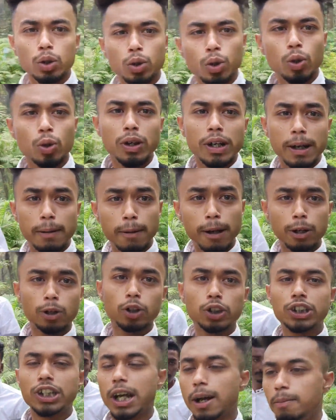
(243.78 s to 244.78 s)
তো এবার
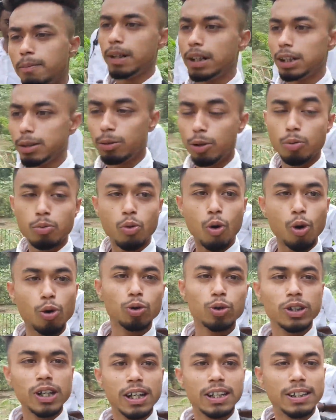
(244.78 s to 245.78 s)
হচ্ছে আমরা যাব
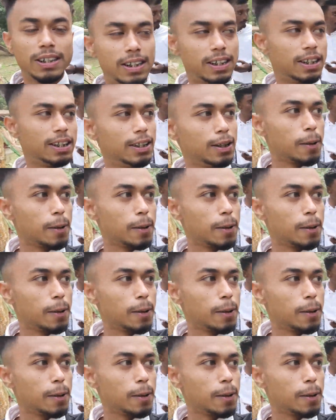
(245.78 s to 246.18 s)
ময়ূর দেখতে